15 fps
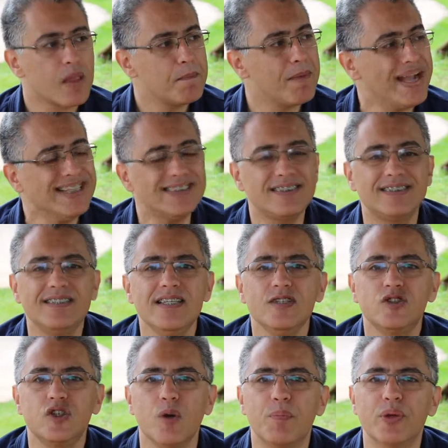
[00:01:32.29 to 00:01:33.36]
Mas se
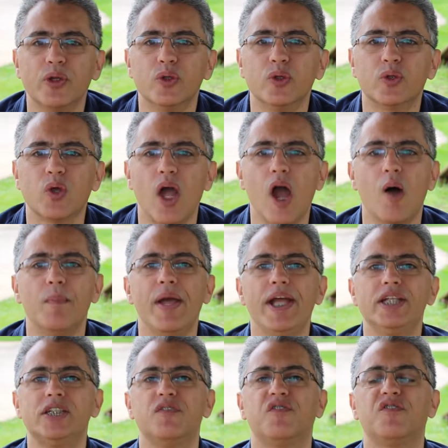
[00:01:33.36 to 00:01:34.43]
seu produto
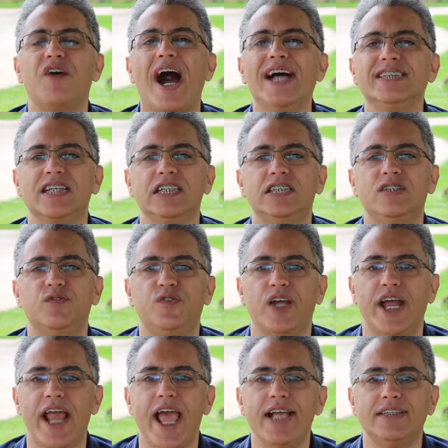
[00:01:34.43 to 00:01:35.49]
realmente faz a
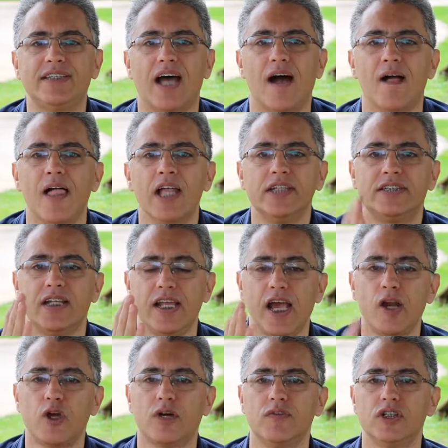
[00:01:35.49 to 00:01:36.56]
diferença, se
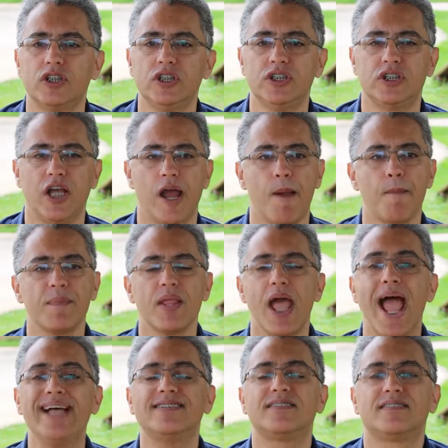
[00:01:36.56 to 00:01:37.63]
liga no que eu vou te dizer.
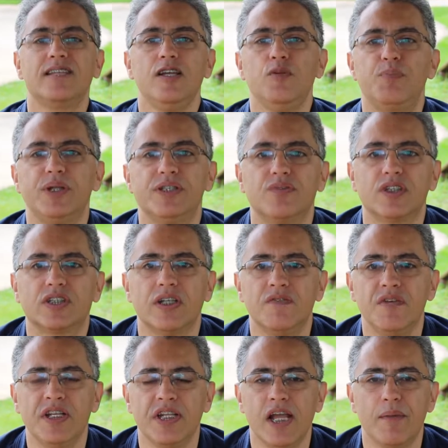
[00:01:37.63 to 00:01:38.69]
É simples você
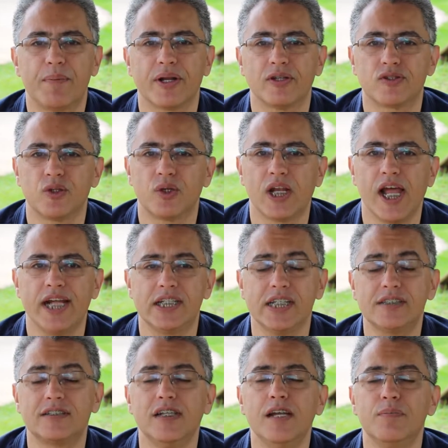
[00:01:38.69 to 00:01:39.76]
vender para o seu cliente, é
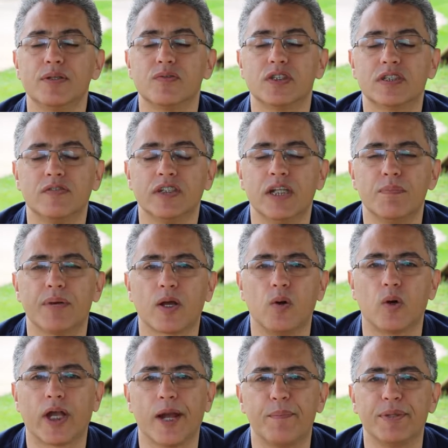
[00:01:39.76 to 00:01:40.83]
simples você vender para
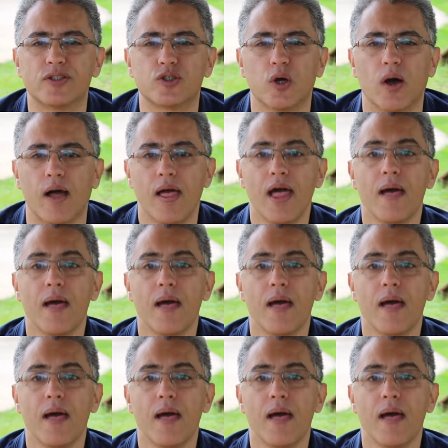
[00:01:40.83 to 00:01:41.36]
qualquer pessoa.